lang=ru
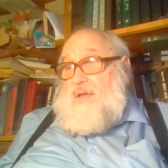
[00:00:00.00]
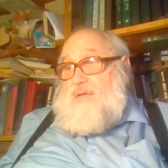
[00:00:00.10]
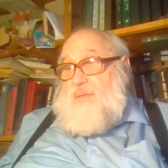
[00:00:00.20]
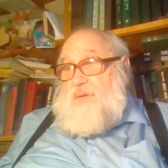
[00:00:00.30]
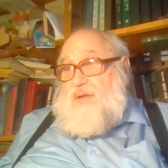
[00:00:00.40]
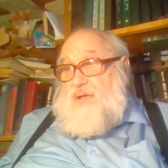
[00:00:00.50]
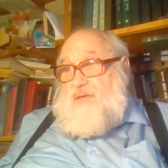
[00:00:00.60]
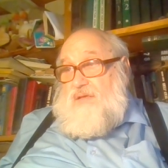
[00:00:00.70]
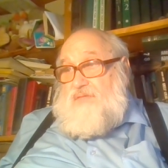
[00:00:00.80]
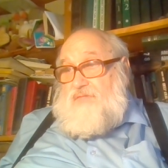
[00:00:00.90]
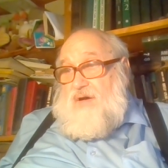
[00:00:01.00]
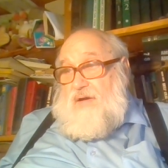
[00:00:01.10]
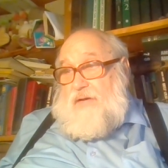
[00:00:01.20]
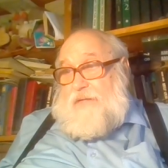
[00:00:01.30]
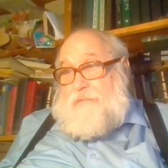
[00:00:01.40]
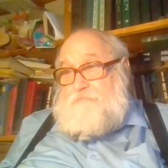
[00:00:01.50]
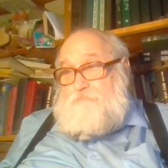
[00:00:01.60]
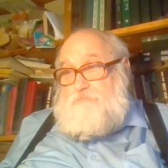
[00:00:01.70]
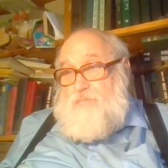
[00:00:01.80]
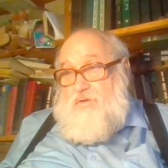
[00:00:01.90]
Теперь это 2.
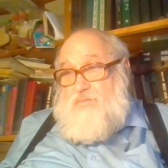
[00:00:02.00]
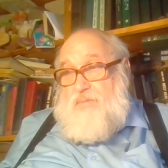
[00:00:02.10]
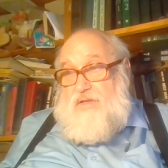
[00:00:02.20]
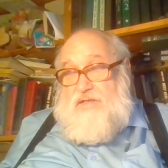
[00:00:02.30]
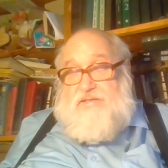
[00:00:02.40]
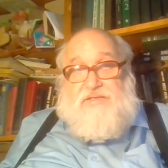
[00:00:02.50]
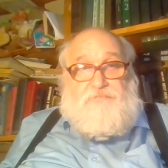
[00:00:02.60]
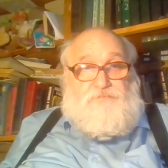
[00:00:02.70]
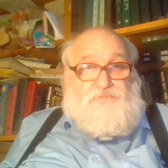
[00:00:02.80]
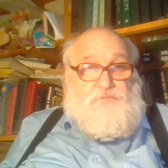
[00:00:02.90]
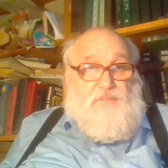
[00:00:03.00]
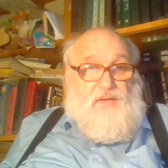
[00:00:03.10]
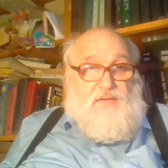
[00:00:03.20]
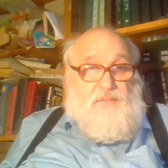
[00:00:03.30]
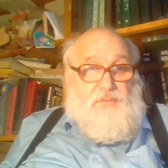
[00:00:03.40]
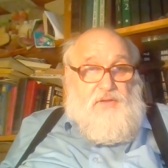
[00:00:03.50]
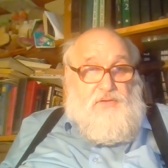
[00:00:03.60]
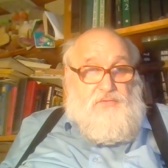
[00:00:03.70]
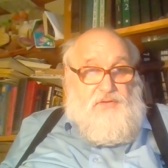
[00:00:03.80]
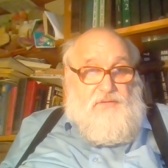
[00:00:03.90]
Значит, баланс
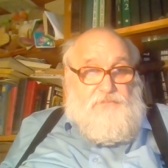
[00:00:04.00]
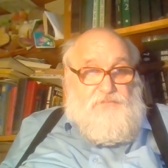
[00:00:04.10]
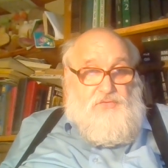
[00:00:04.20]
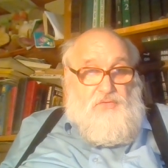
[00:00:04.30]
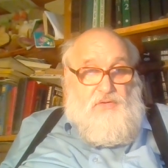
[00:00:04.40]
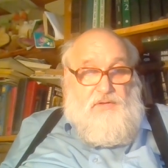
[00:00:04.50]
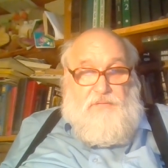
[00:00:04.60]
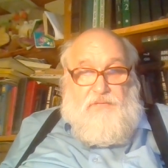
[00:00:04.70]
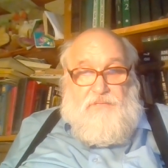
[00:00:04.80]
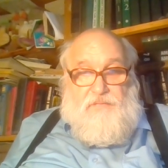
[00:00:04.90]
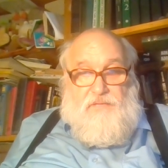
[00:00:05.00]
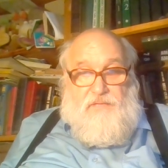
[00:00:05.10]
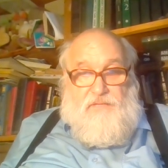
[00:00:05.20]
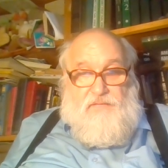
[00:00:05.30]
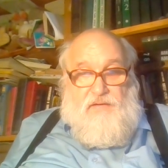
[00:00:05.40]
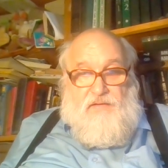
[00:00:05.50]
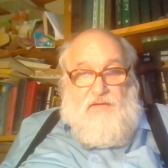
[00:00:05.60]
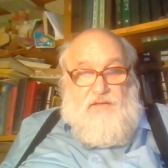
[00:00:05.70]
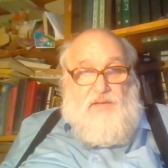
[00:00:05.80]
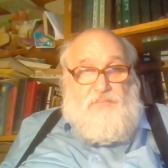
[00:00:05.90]
температурный. Сколько э, э,
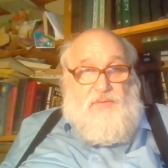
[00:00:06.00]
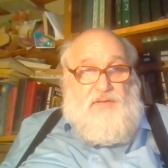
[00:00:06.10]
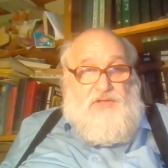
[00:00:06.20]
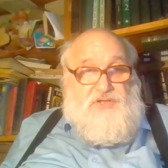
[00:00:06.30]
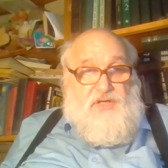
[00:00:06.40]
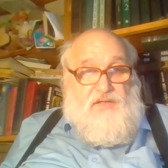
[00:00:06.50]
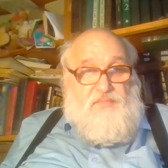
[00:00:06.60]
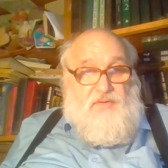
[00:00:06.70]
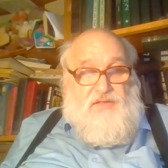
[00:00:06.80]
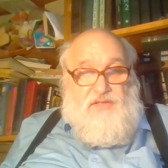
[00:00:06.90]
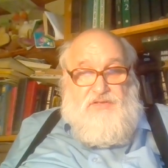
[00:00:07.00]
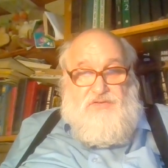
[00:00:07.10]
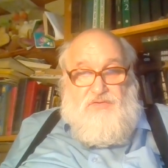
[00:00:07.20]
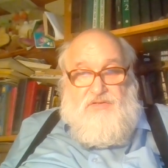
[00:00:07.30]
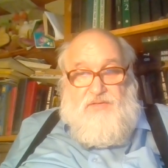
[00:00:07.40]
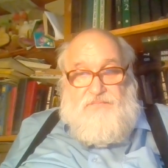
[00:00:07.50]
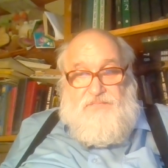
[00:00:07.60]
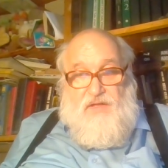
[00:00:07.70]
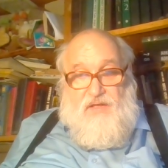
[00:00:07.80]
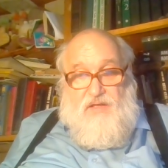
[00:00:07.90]
энергии поглощает Марс от Солнца,
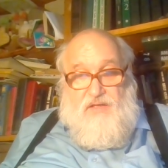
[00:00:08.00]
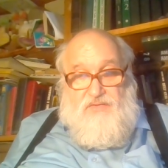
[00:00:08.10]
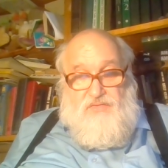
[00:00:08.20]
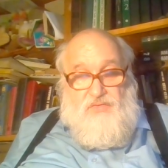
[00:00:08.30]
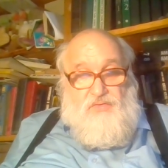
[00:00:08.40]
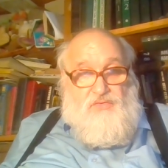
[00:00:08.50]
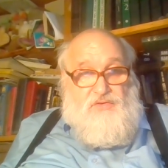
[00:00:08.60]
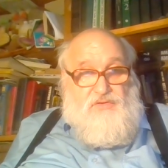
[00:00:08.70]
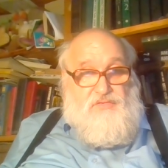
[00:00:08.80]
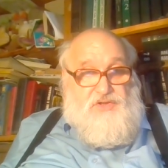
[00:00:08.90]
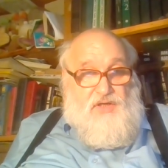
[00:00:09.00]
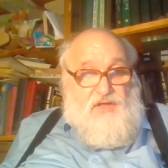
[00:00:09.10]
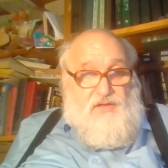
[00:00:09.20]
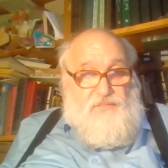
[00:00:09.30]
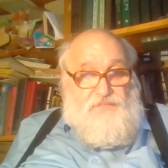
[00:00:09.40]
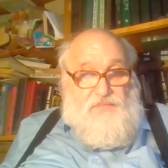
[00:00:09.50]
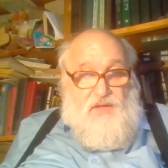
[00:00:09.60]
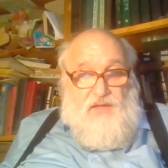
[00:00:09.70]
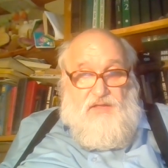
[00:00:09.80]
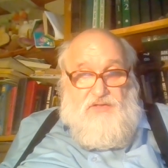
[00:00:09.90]
сколько он излучает.
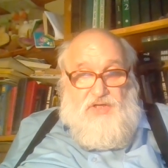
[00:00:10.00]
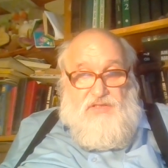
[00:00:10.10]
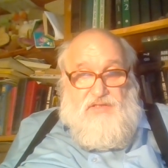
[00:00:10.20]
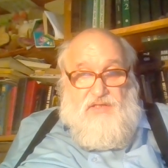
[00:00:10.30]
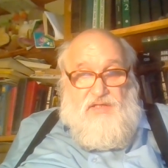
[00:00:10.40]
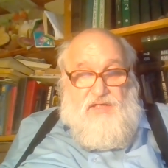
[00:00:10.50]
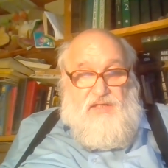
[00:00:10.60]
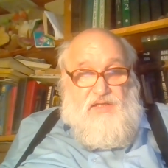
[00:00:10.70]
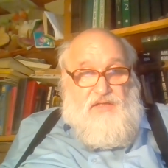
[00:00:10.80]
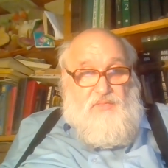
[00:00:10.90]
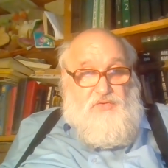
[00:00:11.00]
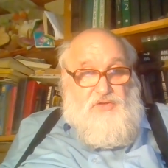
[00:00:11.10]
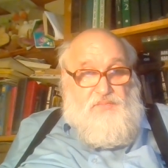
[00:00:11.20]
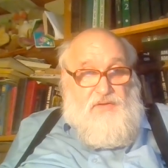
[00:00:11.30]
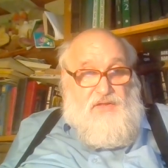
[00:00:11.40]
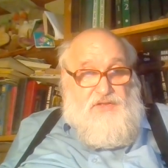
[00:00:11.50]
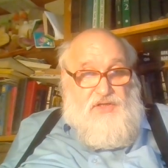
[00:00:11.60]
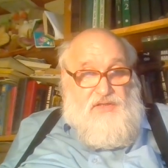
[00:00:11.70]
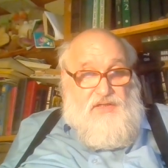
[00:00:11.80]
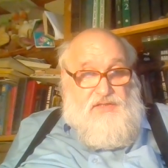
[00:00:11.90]
Часть энергии этой может
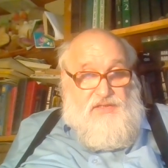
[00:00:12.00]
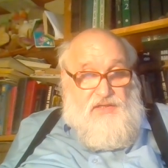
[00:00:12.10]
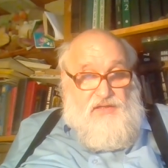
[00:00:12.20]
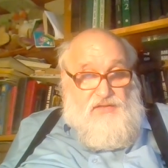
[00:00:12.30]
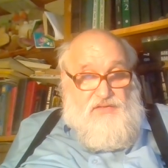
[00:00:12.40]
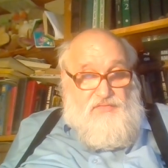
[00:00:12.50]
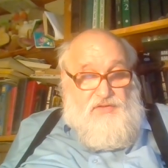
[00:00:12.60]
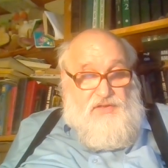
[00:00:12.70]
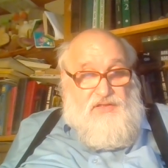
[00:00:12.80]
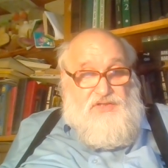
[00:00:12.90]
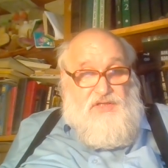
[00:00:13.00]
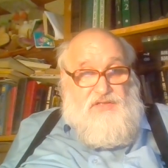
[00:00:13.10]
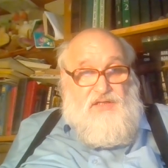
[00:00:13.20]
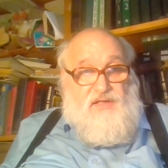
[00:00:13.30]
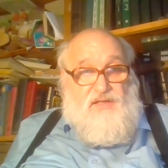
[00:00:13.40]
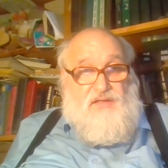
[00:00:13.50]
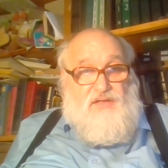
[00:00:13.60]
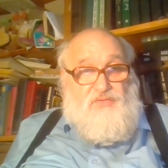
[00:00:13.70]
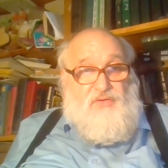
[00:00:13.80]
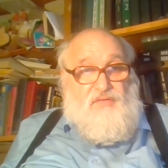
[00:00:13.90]
поглощать растительность. Вот этой части нет,
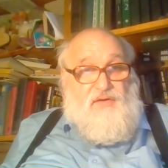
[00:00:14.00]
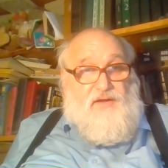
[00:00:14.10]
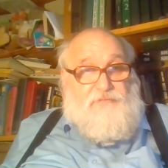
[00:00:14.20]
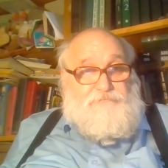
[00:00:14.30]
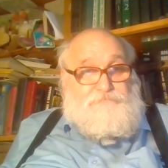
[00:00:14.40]
она нулевая.